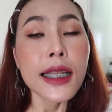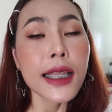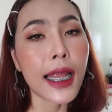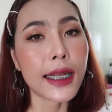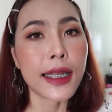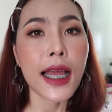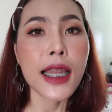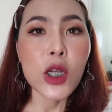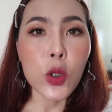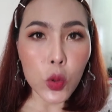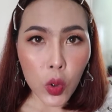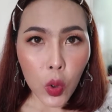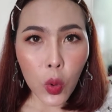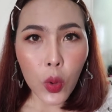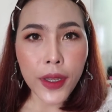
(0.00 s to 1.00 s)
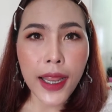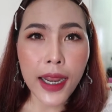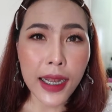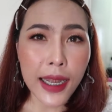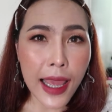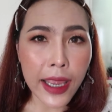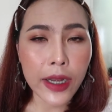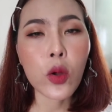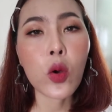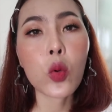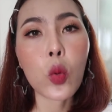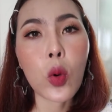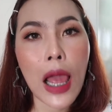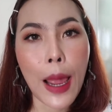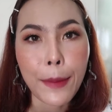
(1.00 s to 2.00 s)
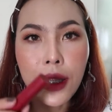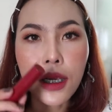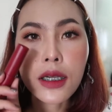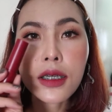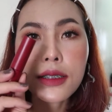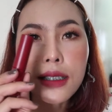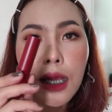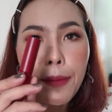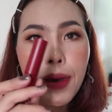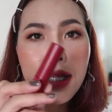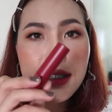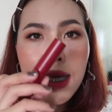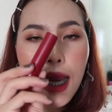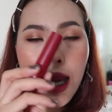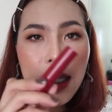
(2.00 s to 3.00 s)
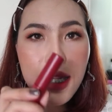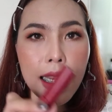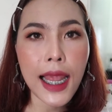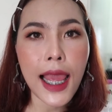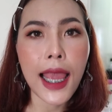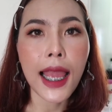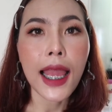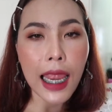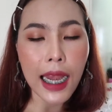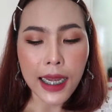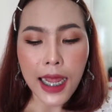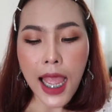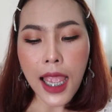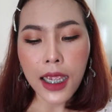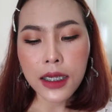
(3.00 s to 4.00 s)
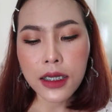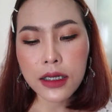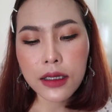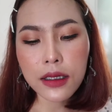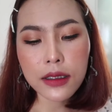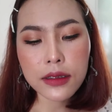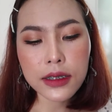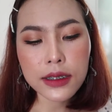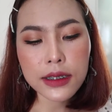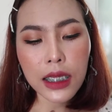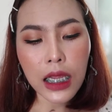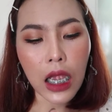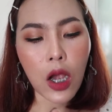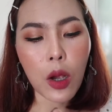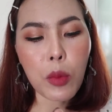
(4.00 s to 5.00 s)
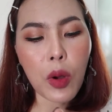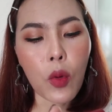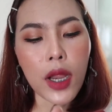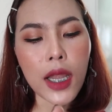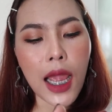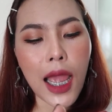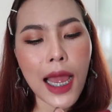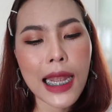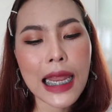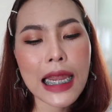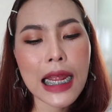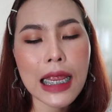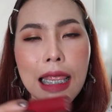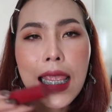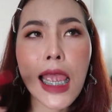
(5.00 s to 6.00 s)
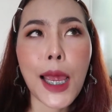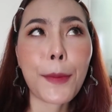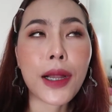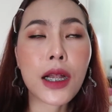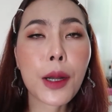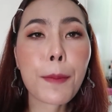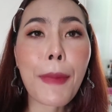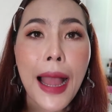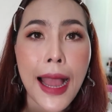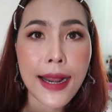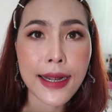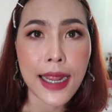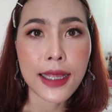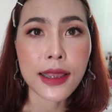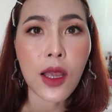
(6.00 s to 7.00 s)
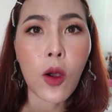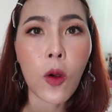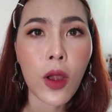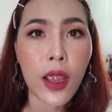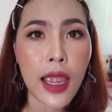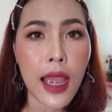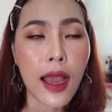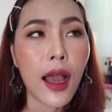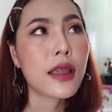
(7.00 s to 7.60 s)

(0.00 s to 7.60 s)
แต่งหน้าในลุคโทนแดงๆโทนกุหลาบนี้ก็คือสามารถใช้อันนี้แหละแต่งได้คือจริงๆอะเขาบอกว่าทาได้ทั้งแก้มแล้วก็ปากนะแต่ออยอะ